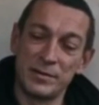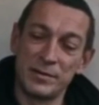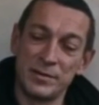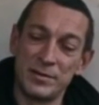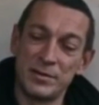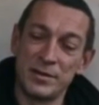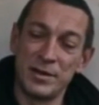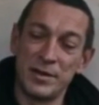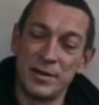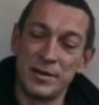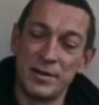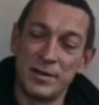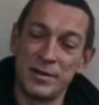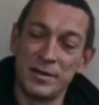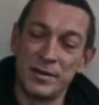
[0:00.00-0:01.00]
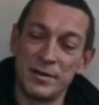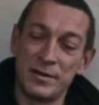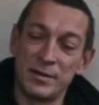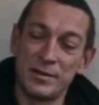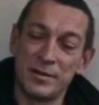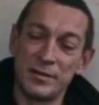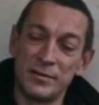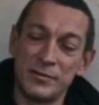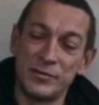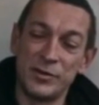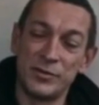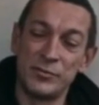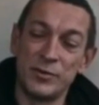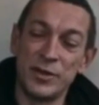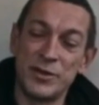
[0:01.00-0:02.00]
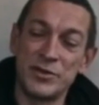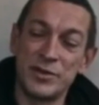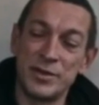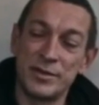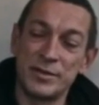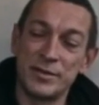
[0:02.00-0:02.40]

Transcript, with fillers: J'ai j'ai tout lâché.